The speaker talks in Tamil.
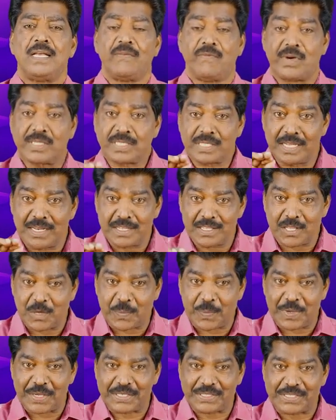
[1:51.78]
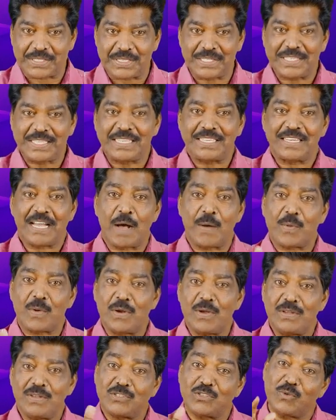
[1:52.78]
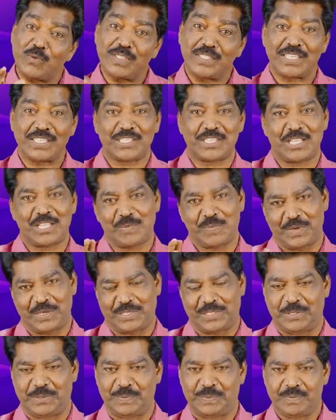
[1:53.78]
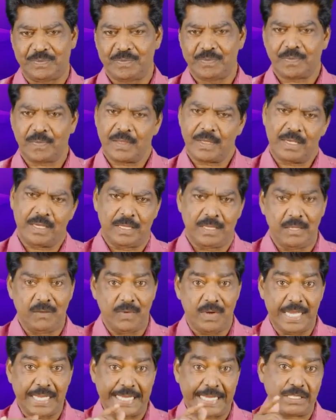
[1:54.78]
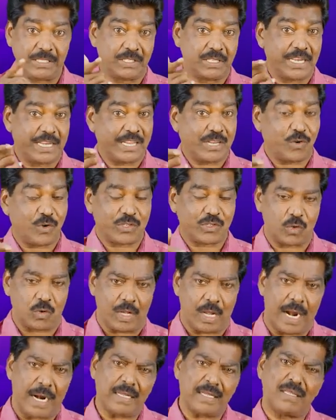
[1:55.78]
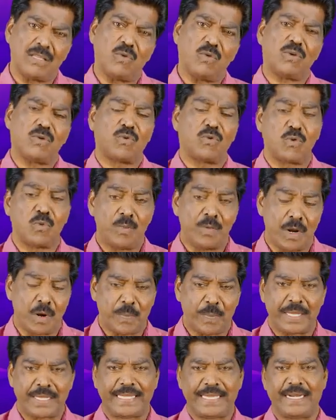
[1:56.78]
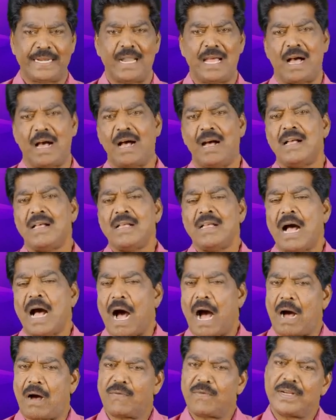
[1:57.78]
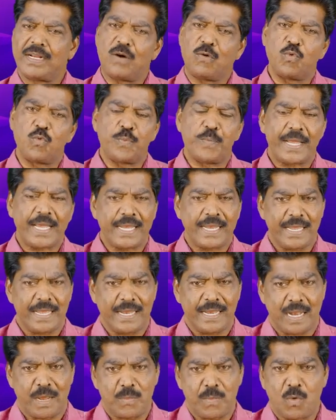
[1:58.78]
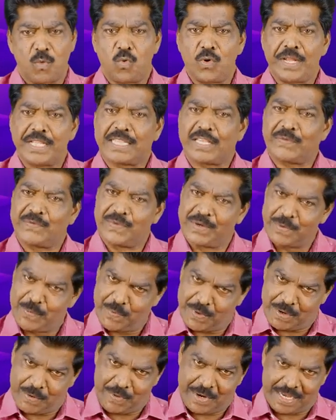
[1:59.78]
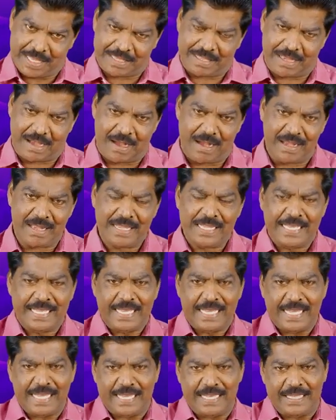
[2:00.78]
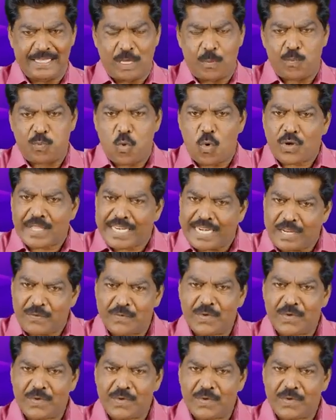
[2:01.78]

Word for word: வசனத்தை பேசு அப்புறம் சுவிசேஷத்தை பேசு இது இவங்க எச்சரிக்கையோடு சொல்கிறோம் அடுத்த ஒரு குரூப்னர் பார்த்திங்கன்னா அவங்க உண்மையிலேயே நம்ம ஊழியத்தை விரும்புகிறவங்க தான் இந்த போதனை